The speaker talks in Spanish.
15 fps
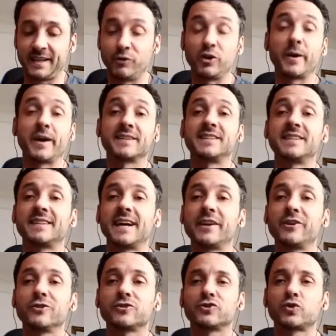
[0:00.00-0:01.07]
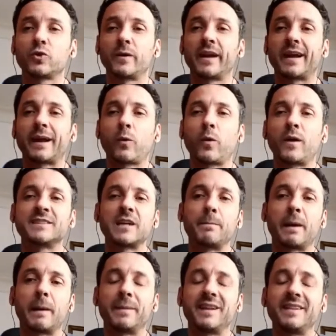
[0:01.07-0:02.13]
y universitarios sobre cuál es
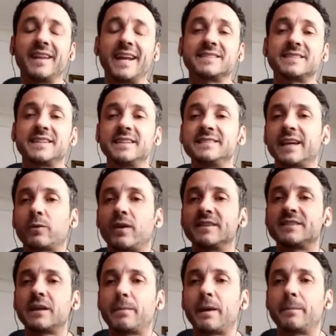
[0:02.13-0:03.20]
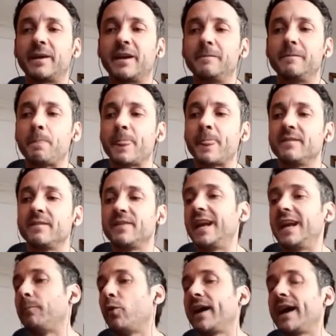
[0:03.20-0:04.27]
el papel de la ciencia y cuál es el papel de
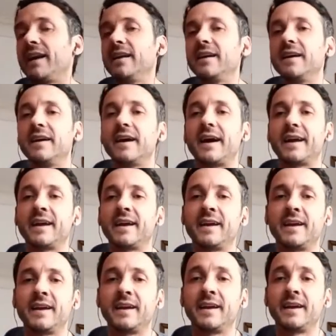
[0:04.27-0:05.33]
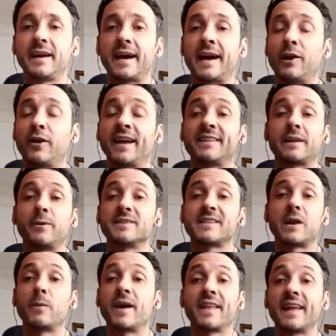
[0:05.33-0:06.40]
la moral eh, a la hora de
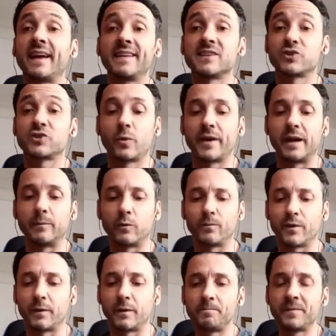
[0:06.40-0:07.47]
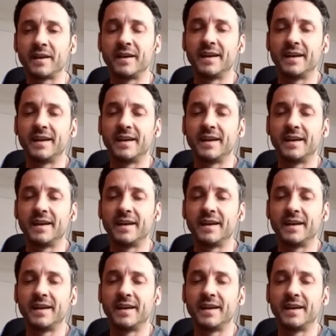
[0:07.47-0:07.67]
establecer verdades sobre el mundo.